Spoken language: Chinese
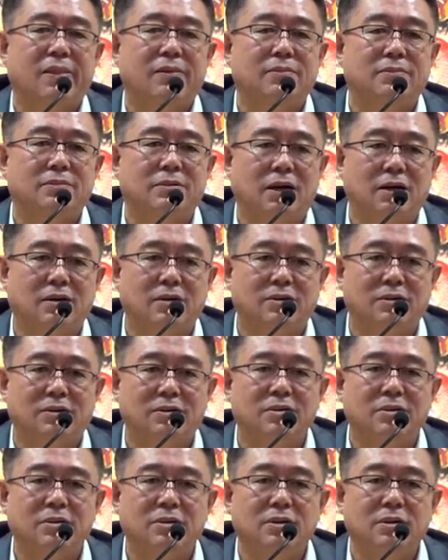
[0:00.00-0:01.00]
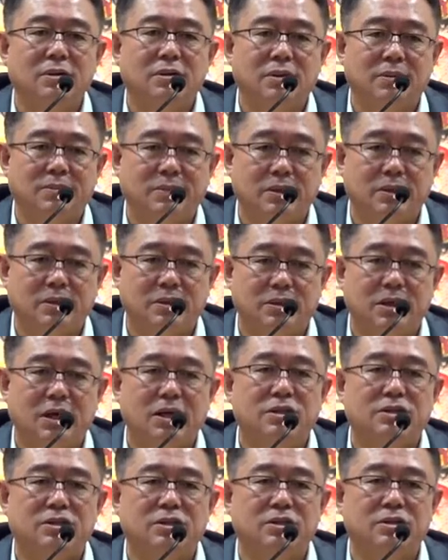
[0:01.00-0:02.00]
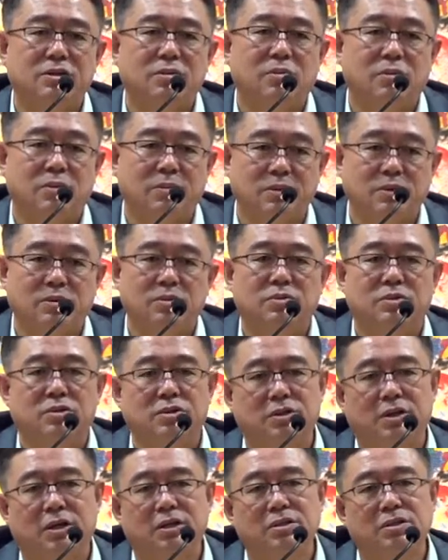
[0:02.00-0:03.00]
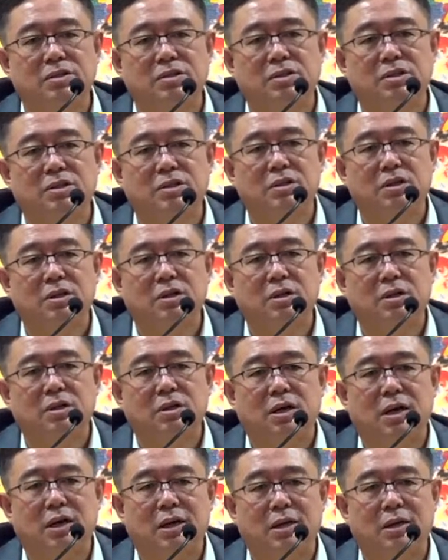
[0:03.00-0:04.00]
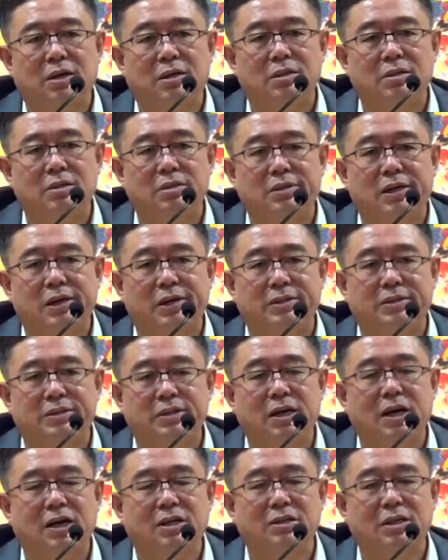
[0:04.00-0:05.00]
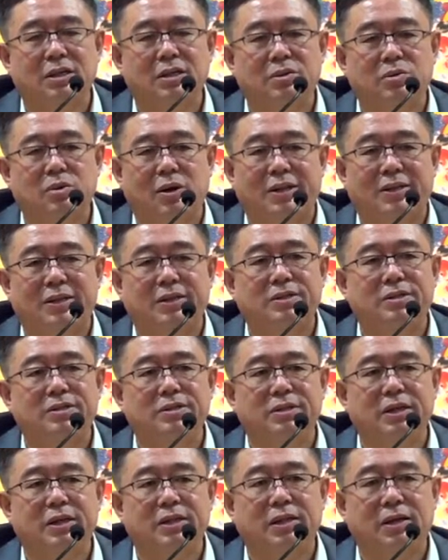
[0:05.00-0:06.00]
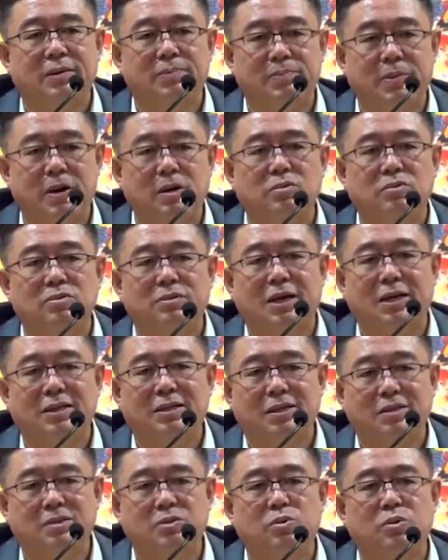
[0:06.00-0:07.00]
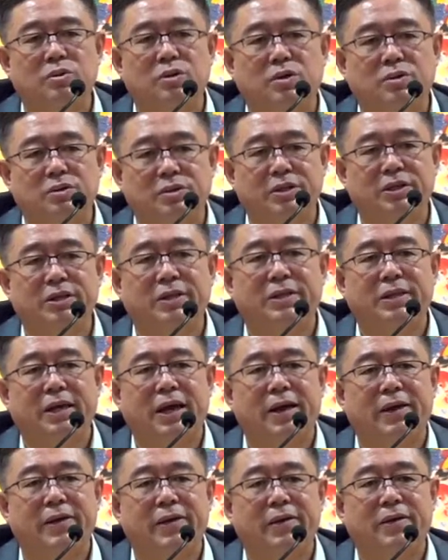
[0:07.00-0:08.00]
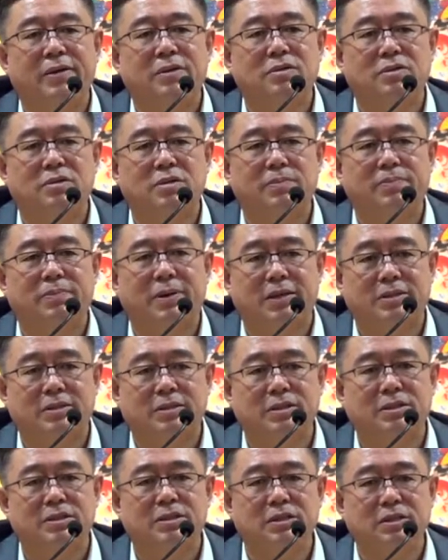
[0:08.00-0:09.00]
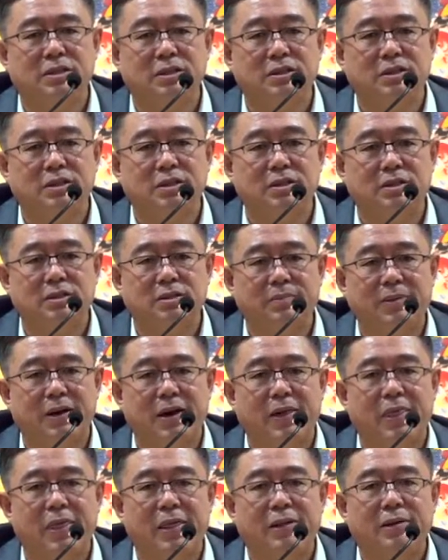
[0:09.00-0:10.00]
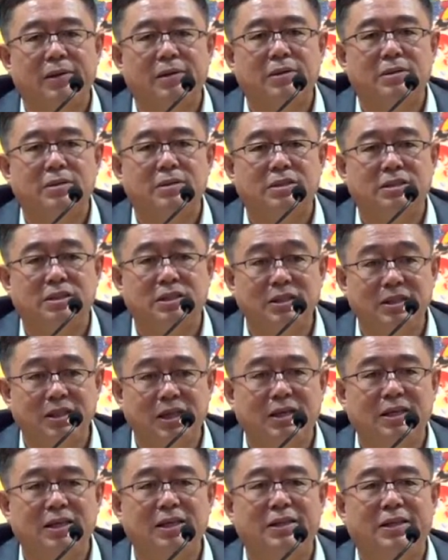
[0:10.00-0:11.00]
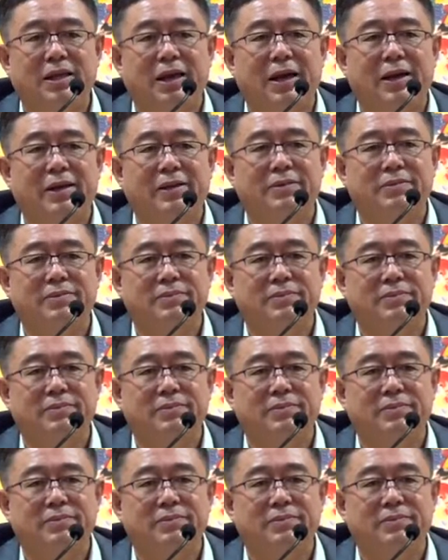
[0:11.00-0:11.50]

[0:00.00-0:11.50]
然后，那么暂时我们就只能是，呃，在这样的短的时间内帮助大家做到这一点，就是把自己的这个什么，新的一年，